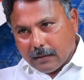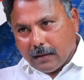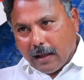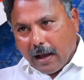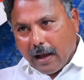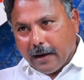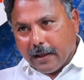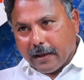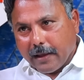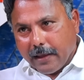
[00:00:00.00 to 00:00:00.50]

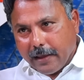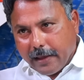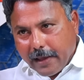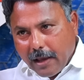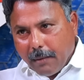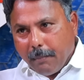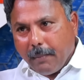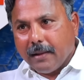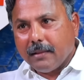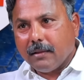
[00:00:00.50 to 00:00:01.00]
దానికి
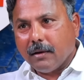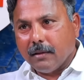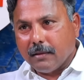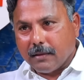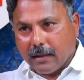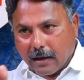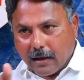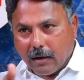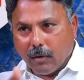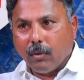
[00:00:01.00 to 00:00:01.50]
ఏమాత్రం
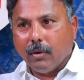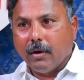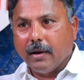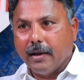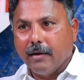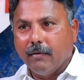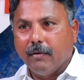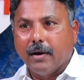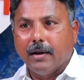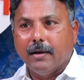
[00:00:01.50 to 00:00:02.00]
తగ్గకుండా
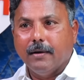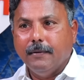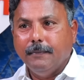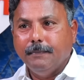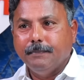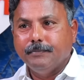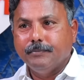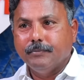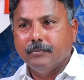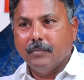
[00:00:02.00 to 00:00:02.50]
ఇవాళ
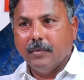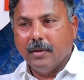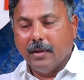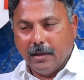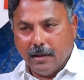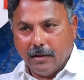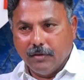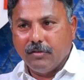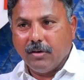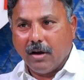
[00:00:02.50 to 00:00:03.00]

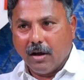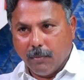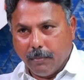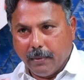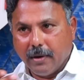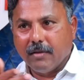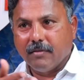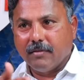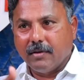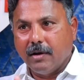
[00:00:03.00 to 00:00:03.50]
ఈ
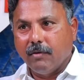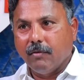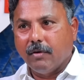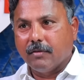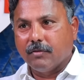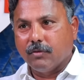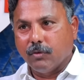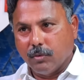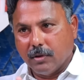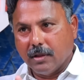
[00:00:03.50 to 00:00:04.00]
జానపల్లి
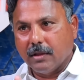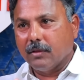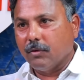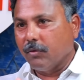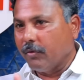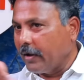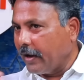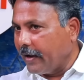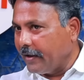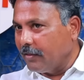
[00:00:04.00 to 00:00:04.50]
శ్రీనివాస్
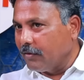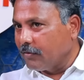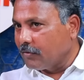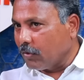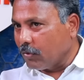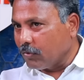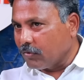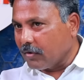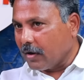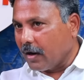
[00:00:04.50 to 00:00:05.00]
ఉదంతం ఈ ఐదు
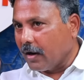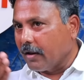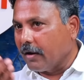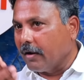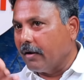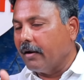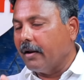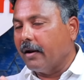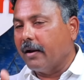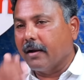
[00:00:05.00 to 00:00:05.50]
సంవత్సరాల
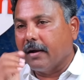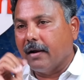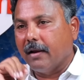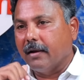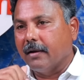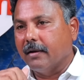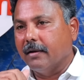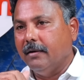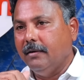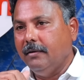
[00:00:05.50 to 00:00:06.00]
రెండు నెలల
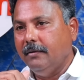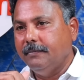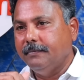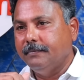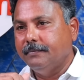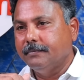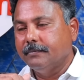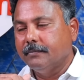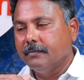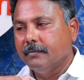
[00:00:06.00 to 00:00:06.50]
కాలంగా
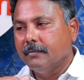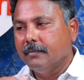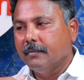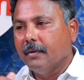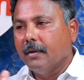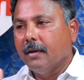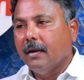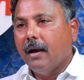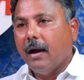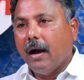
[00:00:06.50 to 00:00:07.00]

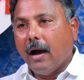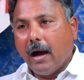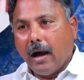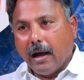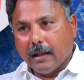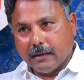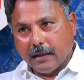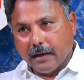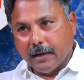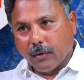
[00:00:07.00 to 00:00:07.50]

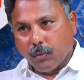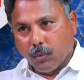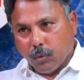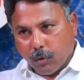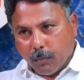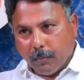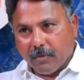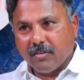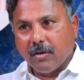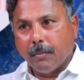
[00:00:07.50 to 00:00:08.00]
అతని
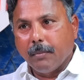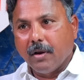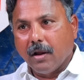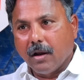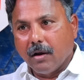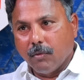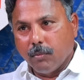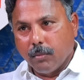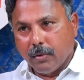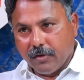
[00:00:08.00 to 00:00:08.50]
కుటుంబ సభ్యులు
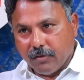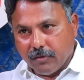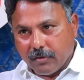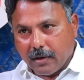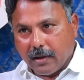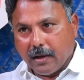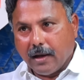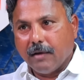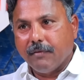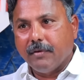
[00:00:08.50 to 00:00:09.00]

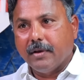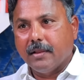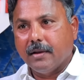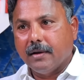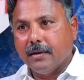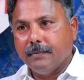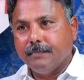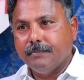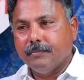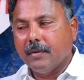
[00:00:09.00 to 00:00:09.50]
అనుభవించిన
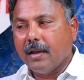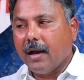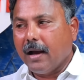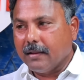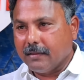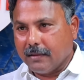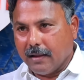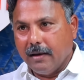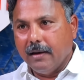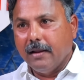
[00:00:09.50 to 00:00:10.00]
ఆవేదన
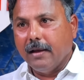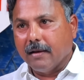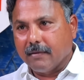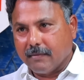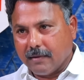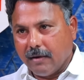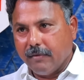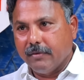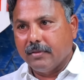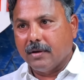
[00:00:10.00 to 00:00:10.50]
ఆ తల్లి ఆ
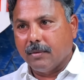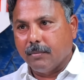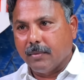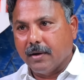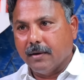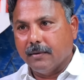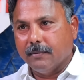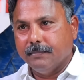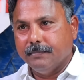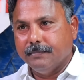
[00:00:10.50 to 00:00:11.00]
సావిత్రమ్మ
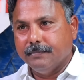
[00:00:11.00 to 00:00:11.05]
గారు